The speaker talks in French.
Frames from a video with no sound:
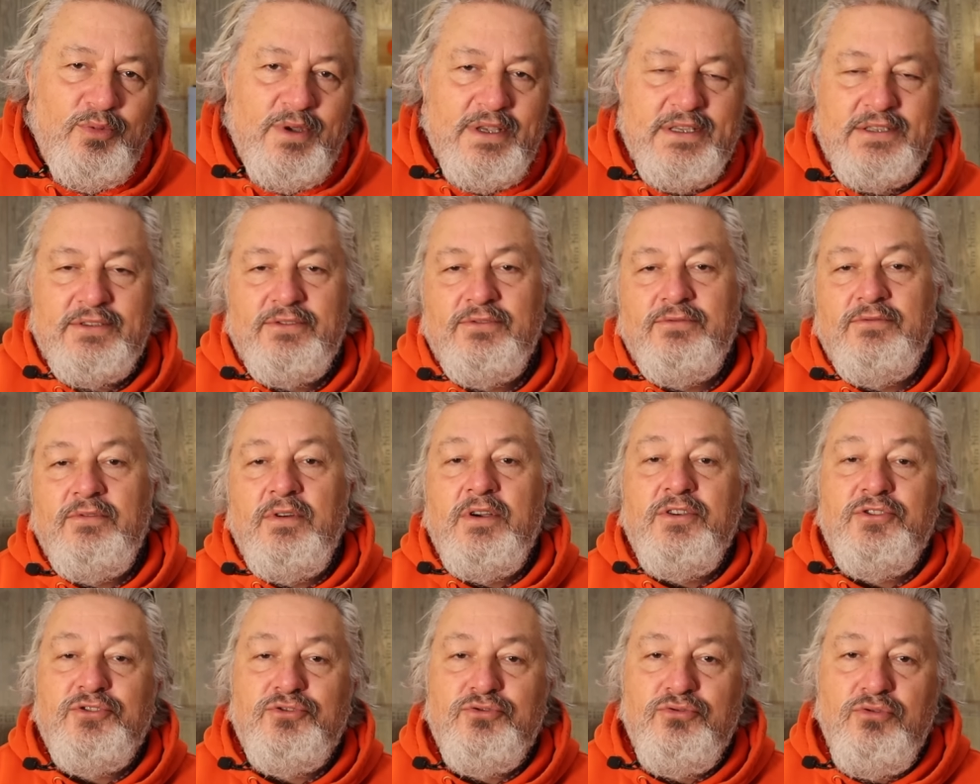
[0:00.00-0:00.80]

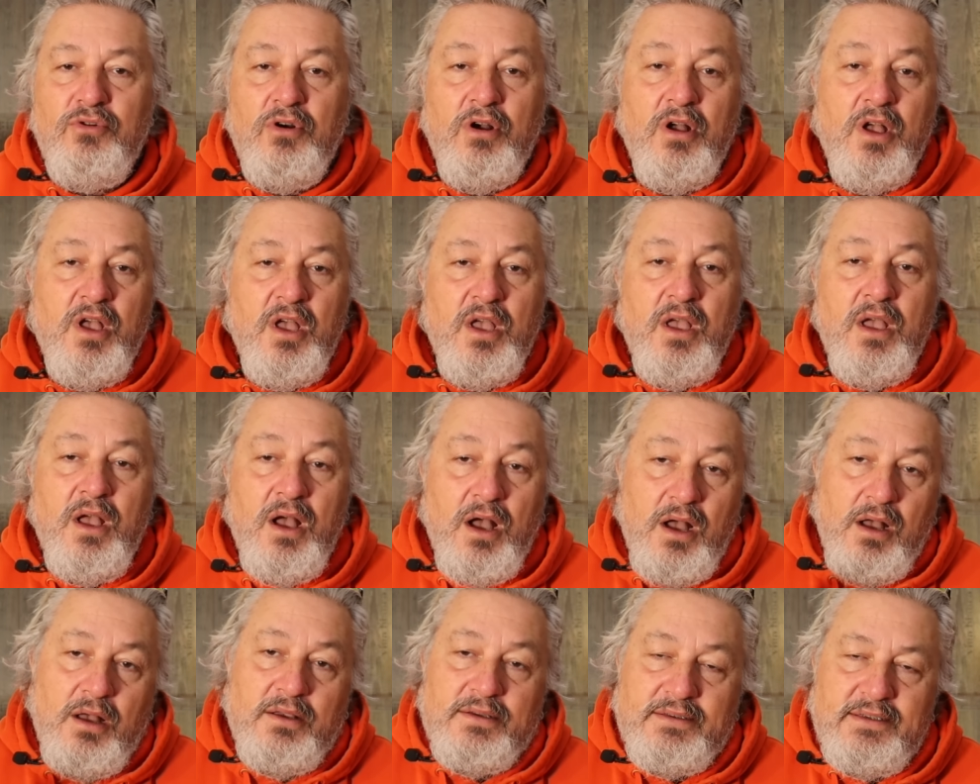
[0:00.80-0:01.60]
baisseront un jour,
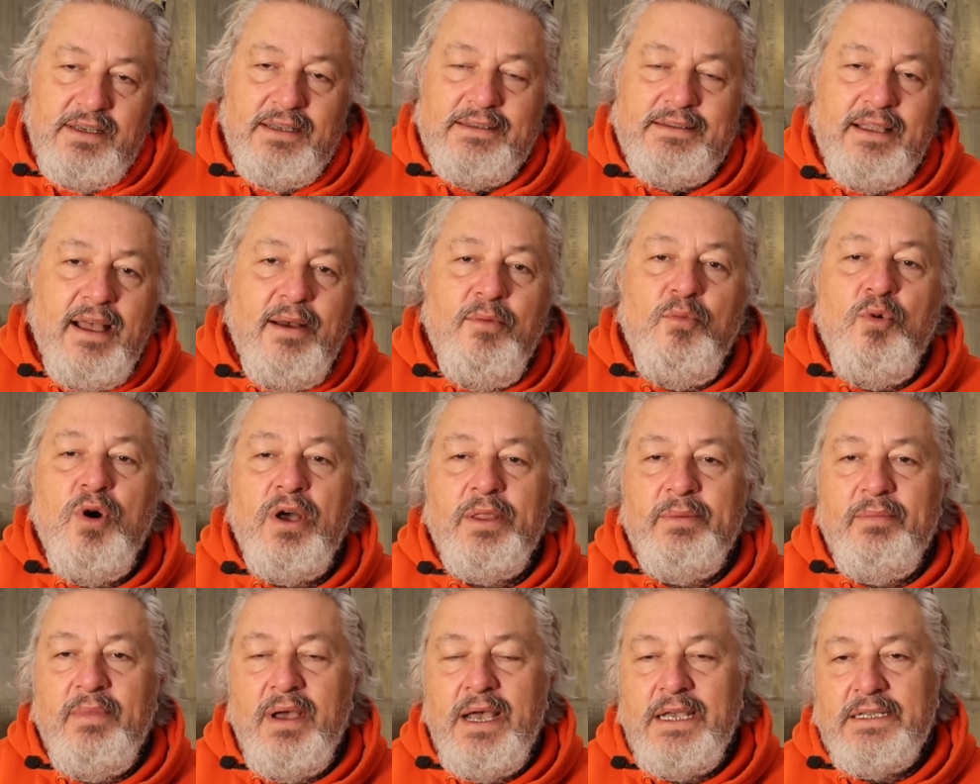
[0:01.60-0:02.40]
un certain
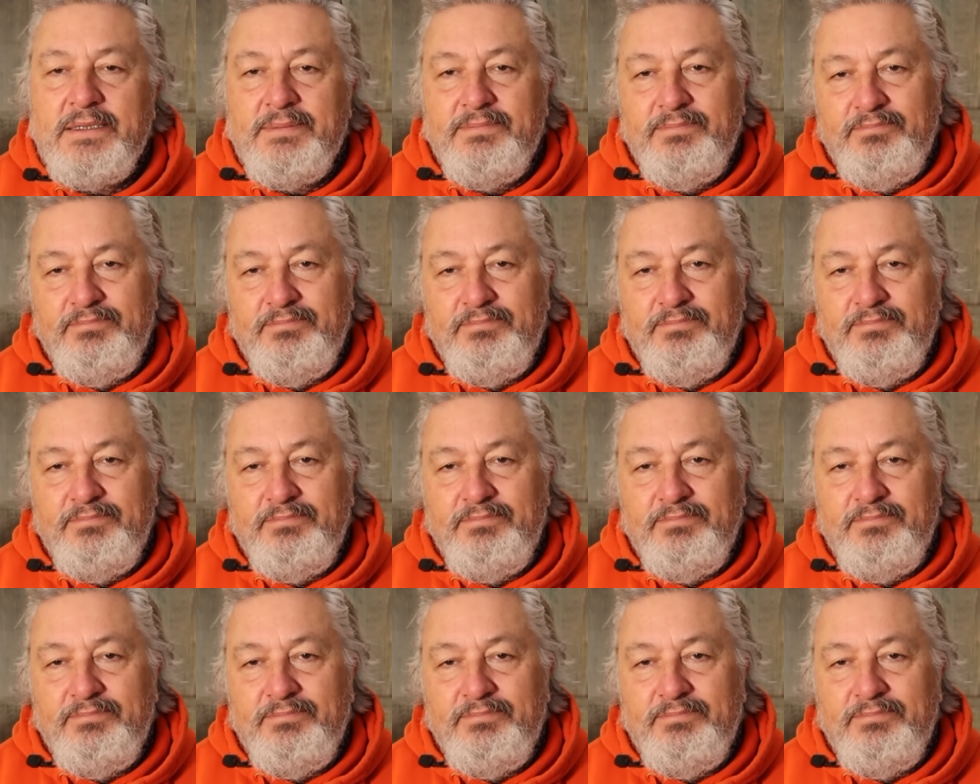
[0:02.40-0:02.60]
mois de mars,